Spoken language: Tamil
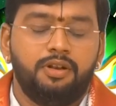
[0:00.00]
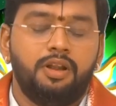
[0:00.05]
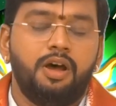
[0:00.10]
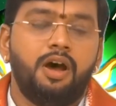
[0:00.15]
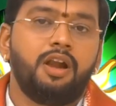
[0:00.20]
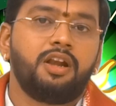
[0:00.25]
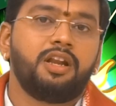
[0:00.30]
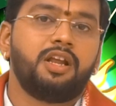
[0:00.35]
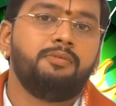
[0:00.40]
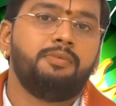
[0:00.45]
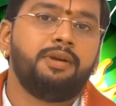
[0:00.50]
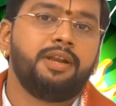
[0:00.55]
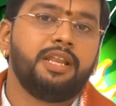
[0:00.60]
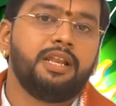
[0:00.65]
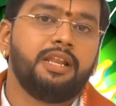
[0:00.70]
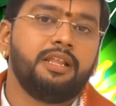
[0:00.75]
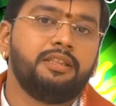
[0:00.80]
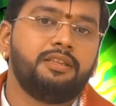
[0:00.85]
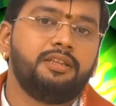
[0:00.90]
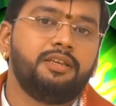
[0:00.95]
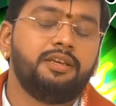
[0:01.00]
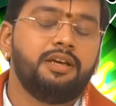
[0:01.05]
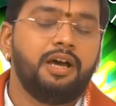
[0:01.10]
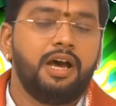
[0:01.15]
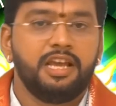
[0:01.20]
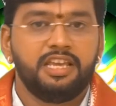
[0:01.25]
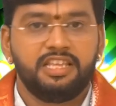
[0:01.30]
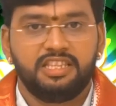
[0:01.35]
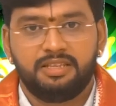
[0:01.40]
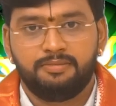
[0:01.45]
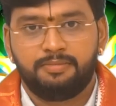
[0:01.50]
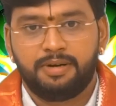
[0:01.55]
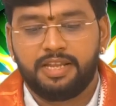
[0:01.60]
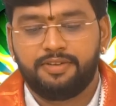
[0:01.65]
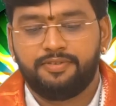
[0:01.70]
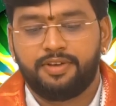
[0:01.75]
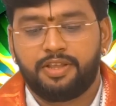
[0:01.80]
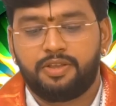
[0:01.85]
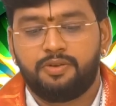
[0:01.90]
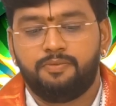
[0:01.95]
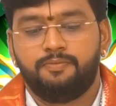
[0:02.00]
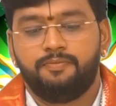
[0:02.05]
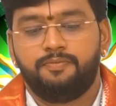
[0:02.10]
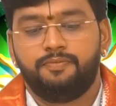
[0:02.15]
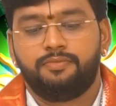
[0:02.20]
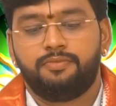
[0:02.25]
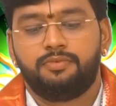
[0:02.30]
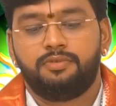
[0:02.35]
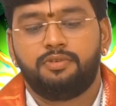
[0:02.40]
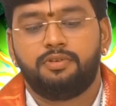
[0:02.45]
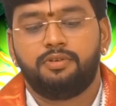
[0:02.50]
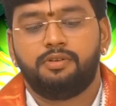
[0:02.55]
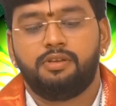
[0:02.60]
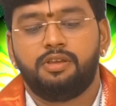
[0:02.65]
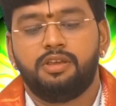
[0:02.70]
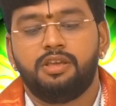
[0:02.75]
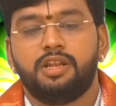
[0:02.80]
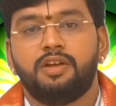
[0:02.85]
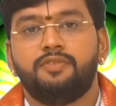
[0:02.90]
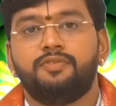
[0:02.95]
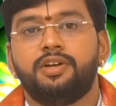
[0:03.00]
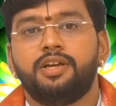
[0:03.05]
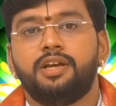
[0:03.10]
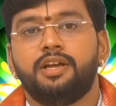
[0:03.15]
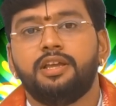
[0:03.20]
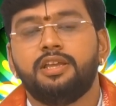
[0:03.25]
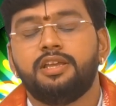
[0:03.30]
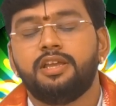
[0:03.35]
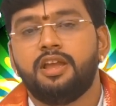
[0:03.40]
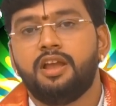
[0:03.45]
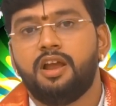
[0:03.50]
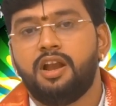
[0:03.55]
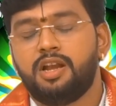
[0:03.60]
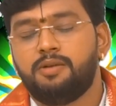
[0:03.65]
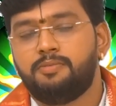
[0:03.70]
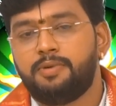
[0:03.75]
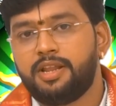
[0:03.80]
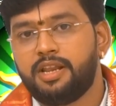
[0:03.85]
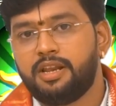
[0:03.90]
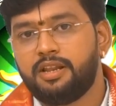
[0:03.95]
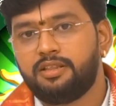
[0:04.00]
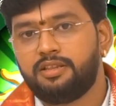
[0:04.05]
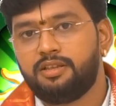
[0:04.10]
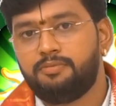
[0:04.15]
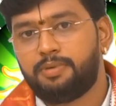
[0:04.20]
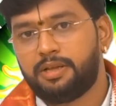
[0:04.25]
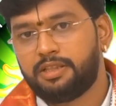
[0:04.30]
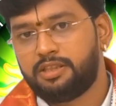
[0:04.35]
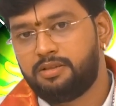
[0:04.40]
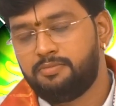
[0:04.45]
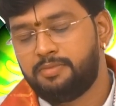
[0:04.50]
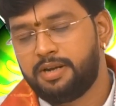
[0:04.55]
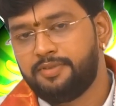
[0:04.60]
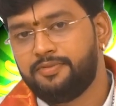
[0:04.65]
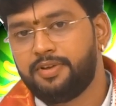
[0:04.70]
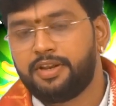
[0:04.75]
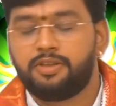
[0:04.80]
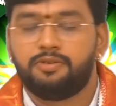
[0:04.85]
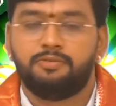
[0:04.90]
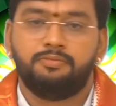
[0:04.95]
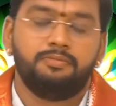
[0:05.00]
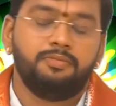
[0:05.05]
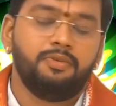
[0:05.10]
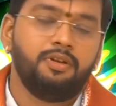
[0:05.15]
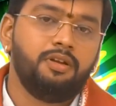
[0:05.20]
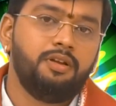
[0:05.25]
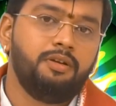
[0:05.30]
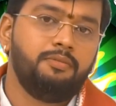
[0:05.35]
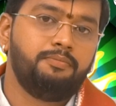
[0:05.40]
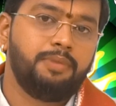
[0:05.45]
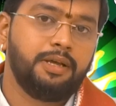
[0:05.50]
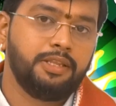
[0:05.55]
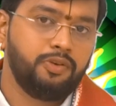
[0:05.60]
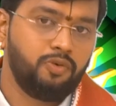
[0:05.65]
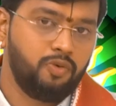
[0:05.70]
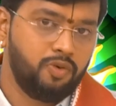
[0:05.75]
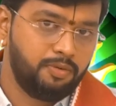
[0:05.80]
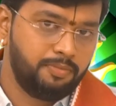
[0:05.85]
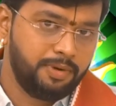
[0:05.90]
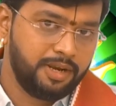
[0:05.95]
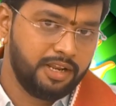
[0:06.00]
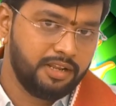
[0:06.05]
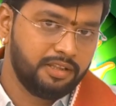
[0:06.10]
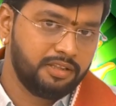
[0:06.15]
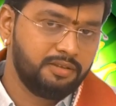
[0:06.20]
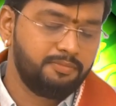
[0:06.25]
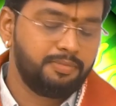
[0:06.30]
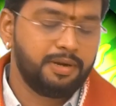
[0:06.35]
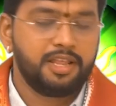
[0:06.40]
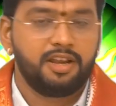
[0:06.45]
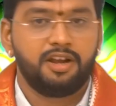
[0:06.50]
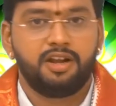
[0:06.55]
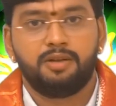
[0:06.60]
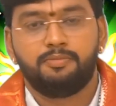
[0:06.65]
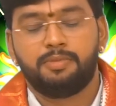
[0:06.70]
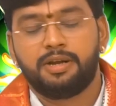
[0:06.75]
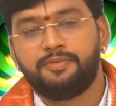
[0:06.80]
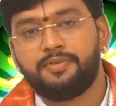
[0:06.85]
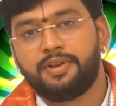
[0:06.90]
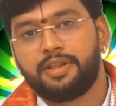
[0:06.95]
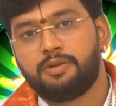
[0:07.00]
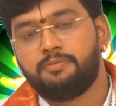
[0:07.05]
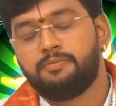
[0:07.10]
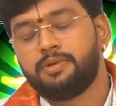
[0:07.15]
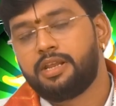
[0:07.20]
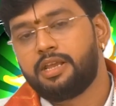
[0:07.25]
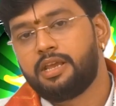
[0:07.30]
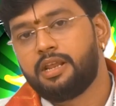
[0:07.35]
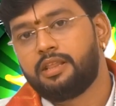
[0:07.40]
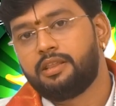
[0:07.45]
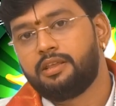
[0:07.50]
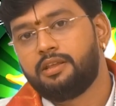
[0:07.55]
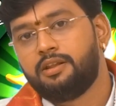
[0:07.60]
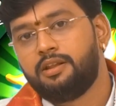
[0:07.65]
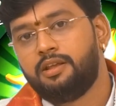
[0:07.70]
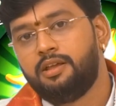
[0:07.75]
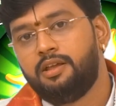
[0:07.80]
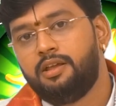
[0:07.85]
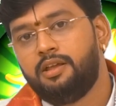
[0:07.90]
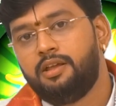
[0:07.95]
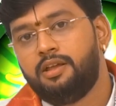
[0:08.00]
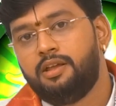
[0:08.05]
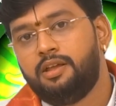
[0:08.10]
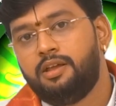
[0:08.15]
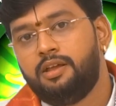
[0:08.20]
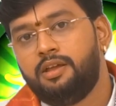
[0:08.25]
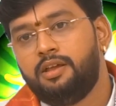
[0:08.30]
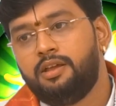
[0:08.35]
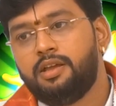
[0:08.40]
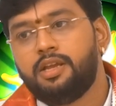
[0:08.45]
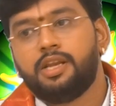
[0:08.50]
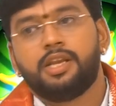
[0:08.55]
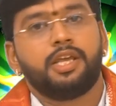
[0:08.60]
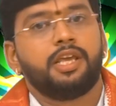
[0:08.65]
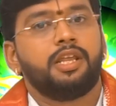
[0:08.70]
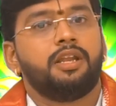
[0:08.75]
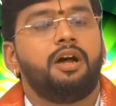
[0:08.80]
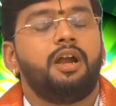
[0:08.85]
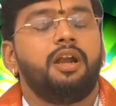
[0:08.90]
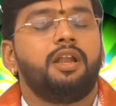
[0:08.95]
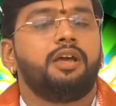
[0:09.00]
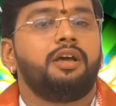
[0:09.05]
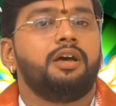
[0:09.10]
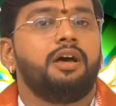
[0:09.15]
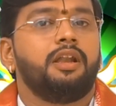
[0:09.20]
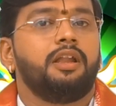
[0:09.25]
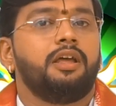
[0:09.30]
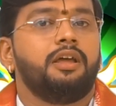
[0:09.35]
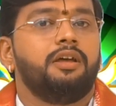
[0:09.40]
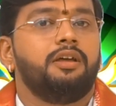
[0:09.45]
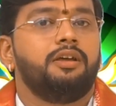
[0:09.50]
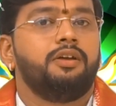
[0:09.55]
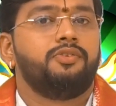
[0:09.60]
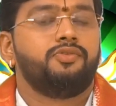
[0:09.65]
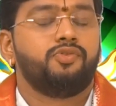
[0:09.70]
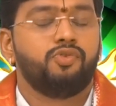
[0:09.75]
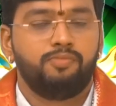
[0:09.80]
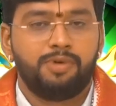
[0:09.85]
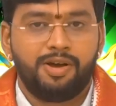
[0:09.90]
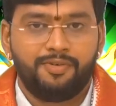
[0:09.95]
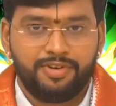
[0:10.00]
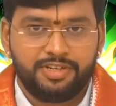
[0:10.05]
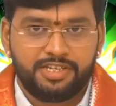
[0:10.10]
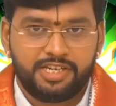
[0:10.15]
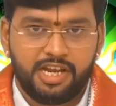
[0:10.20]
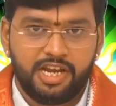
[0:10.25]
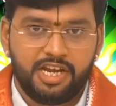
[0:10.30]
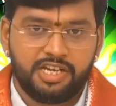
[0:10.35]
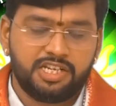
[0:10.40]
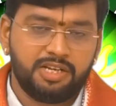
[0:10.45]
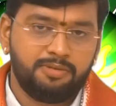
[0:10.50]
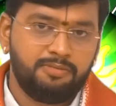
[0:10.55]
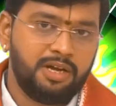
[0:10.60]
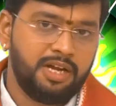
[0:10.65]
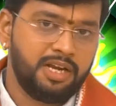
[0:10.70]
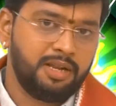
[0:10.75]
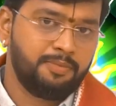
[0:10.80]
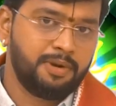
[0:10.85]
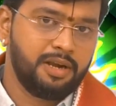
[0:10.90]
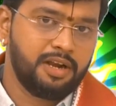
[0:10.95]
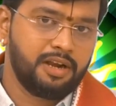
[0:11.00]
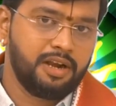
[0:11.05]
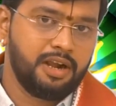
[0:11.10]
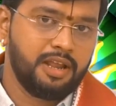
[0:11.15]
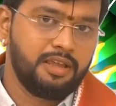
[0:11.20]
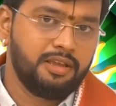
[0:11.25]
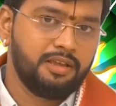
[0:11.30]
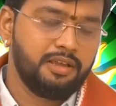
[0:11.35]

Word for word: நான்கு மணிலிருந்து ஐந்து மணி வரையும் இரவு ஏழு மணிலிருந்து பத்து மணி வரையும் பதினோரு மணிலிருந்து பன்னிரெண்டு மணி வரையும் இருக்கிறது இன்றைய நாளுக்கான சுப விசேஷமான பலன்களை